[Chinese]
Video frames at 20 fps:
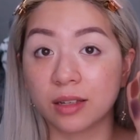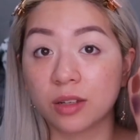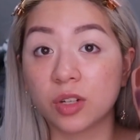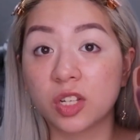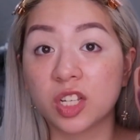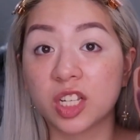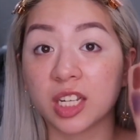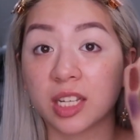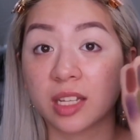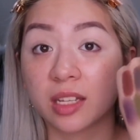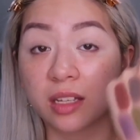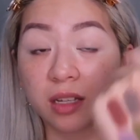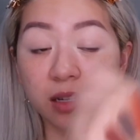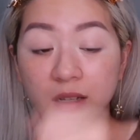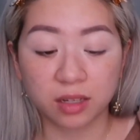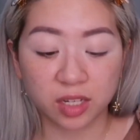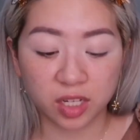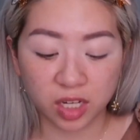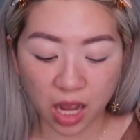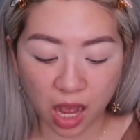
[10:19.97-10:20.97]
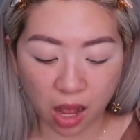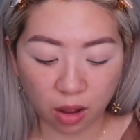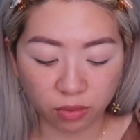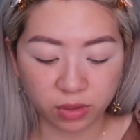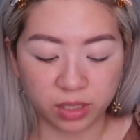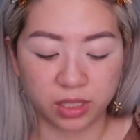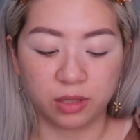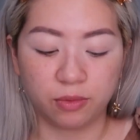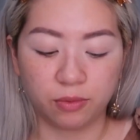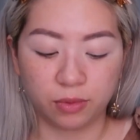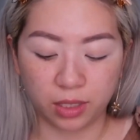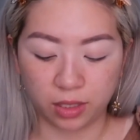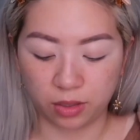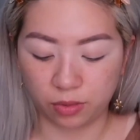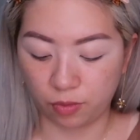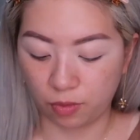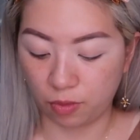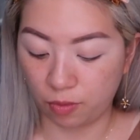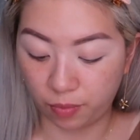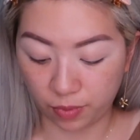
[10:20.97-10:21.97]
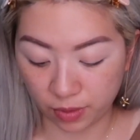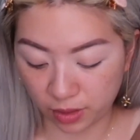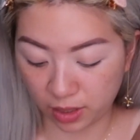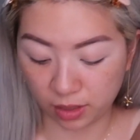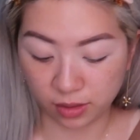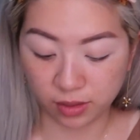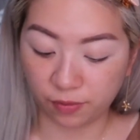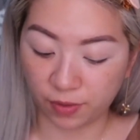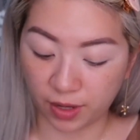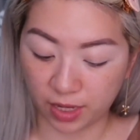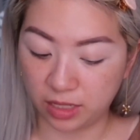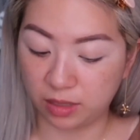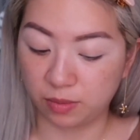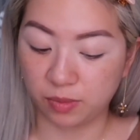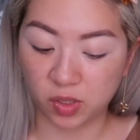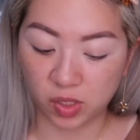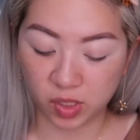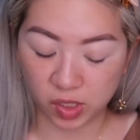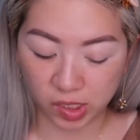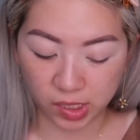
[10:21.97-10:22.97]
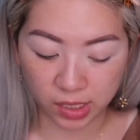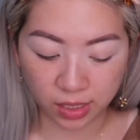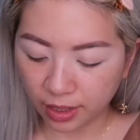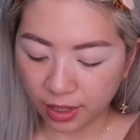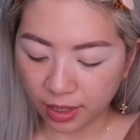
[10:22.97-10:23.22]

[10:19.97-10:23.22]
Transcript: 色就显色超级无敌多，不知道是发生什么事。